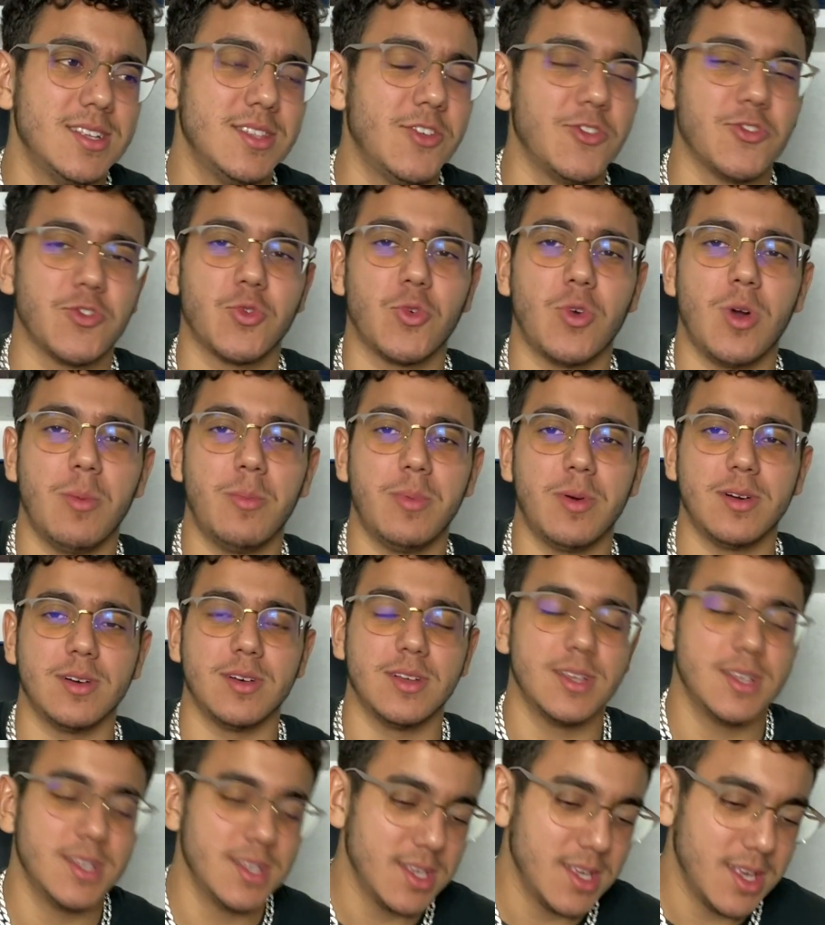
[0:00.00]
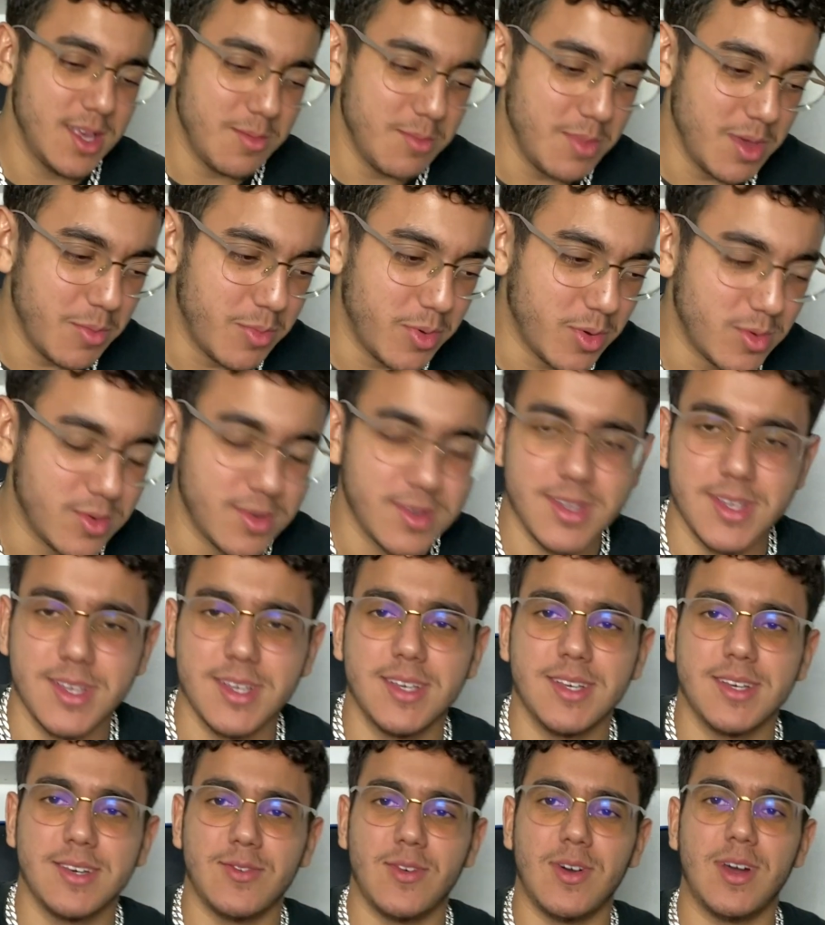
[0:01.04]
Non, je crois pas. Mais bon,
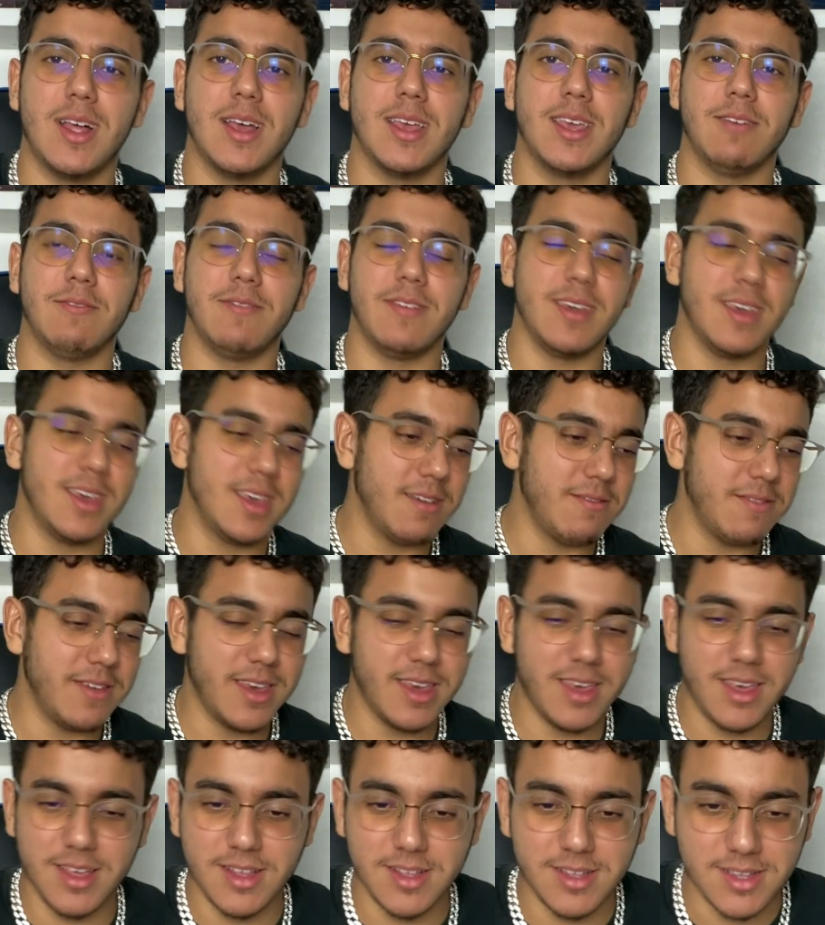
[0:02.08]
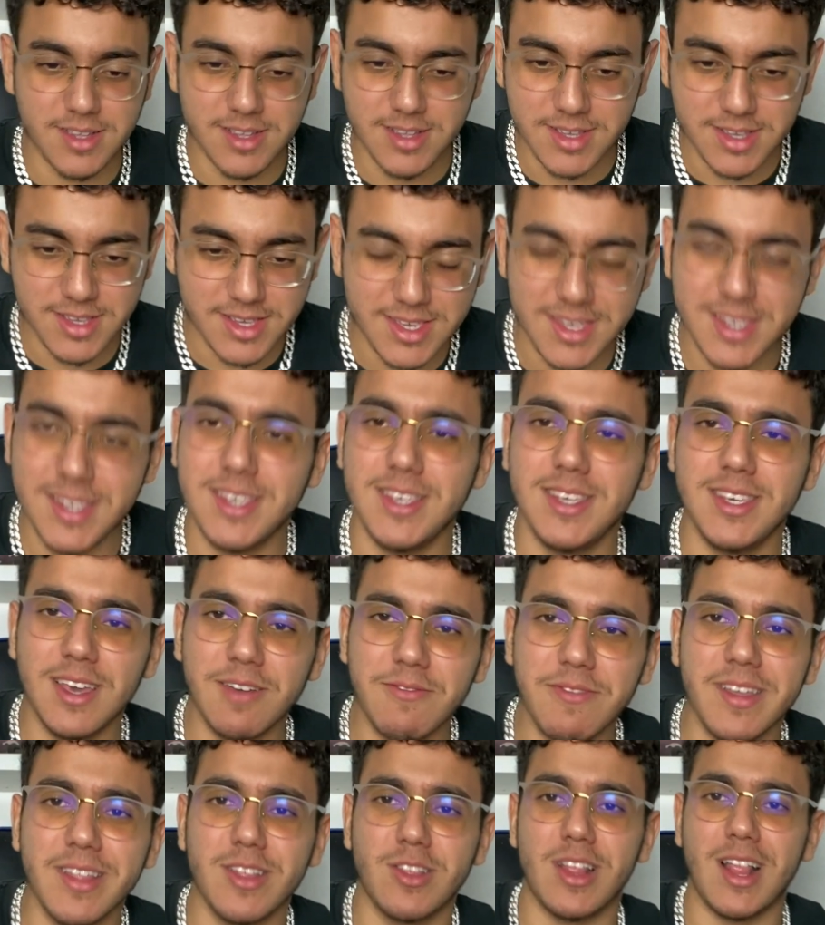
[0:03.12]
voilà, il y avait, il y avait, euh, il y
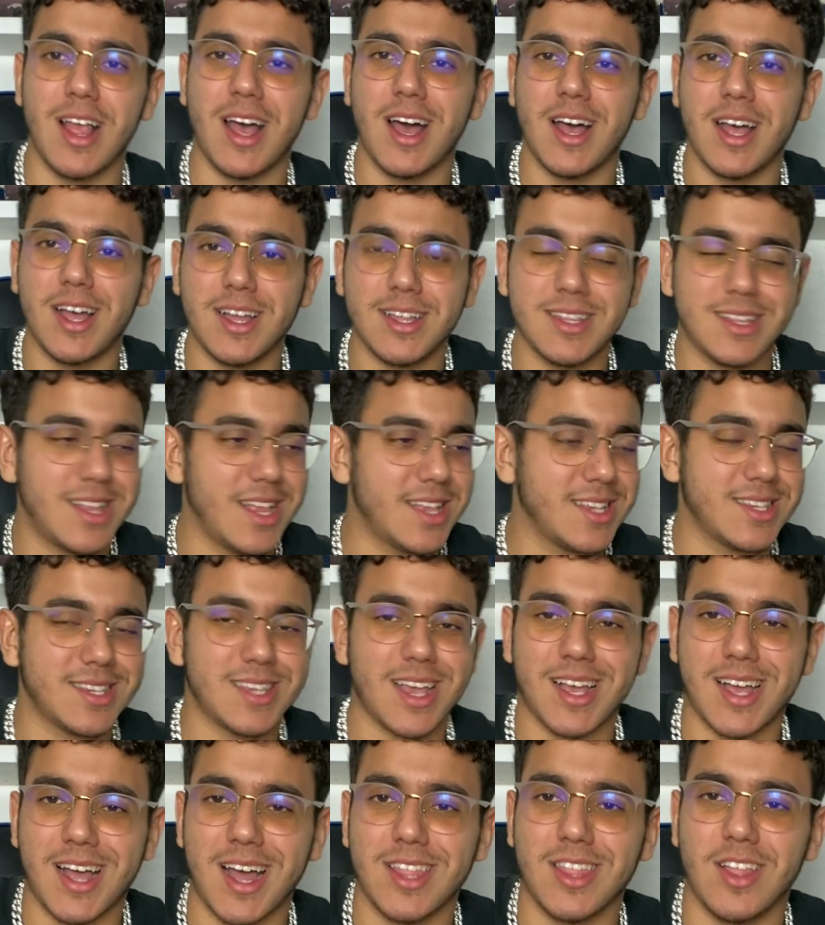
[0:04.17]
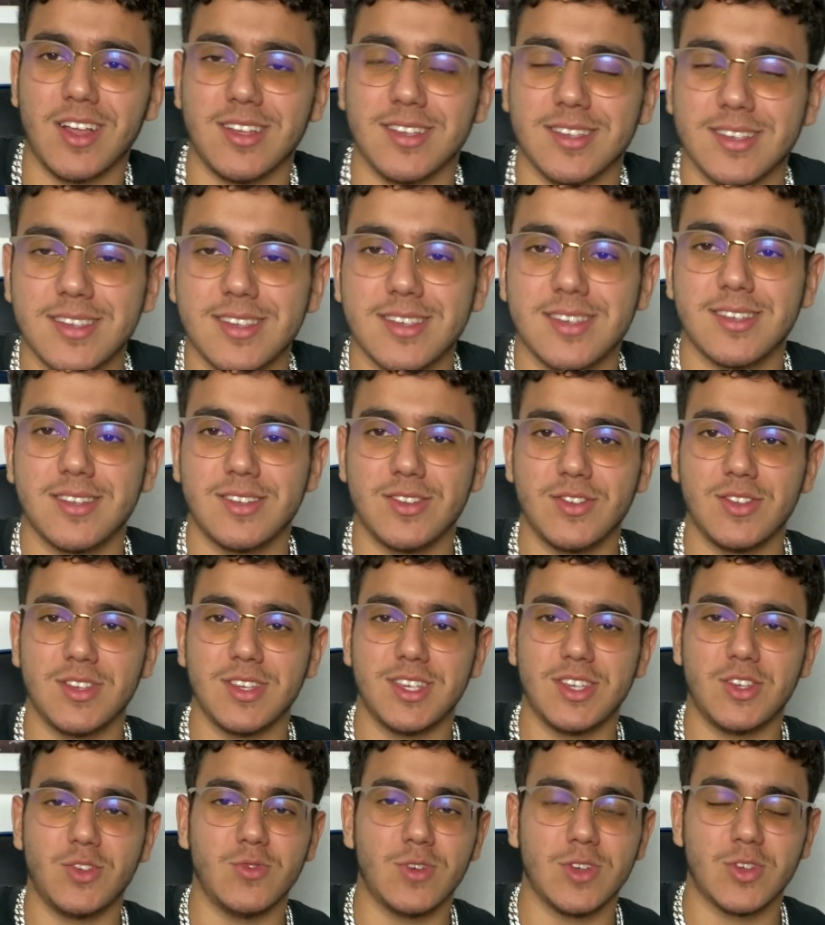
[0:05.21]
avait de la, de la saccadence,
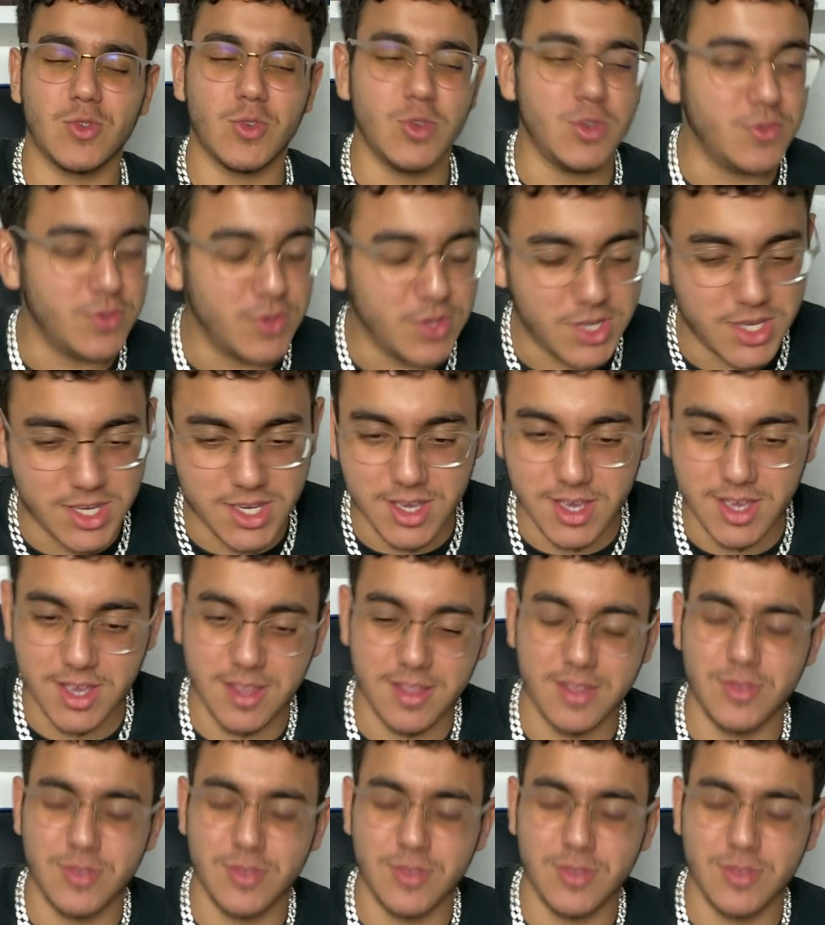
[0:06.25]
si tu vois ce que je veux dire.